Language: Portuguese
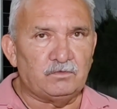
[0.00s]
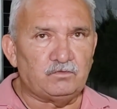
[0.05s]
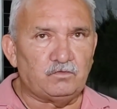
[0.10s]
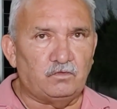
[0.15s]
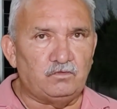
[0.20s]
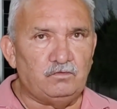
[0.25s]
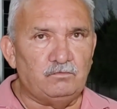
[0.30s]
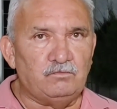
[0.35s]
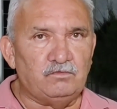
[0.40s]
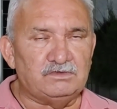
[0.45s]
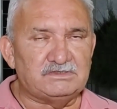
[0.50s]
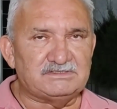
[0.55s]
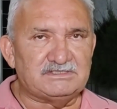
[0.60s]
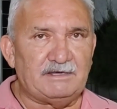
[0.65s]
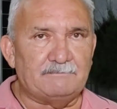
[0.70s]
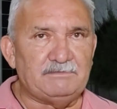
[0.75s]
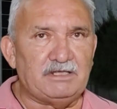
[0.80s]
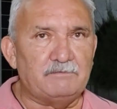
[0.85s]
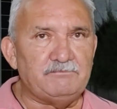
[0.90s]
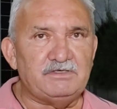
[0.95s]
Todo mundo
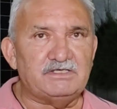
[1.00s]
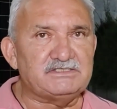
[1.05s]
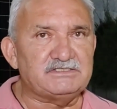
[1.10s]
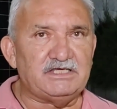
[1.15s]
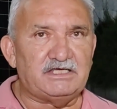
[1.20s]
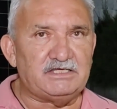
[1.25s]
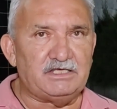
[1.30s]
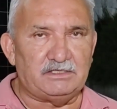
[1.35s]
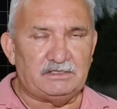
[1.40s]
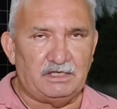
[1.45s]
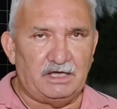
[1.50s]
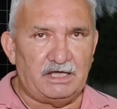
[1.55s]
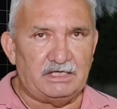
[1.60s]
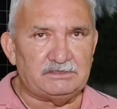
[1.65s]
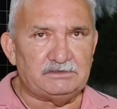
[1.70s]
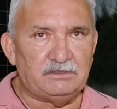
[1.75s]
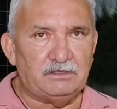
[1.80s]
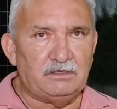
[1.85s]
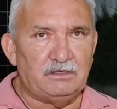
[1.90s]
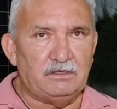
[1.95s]
sabe da minha
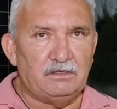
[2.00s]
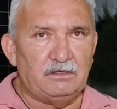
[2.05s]
seriedade.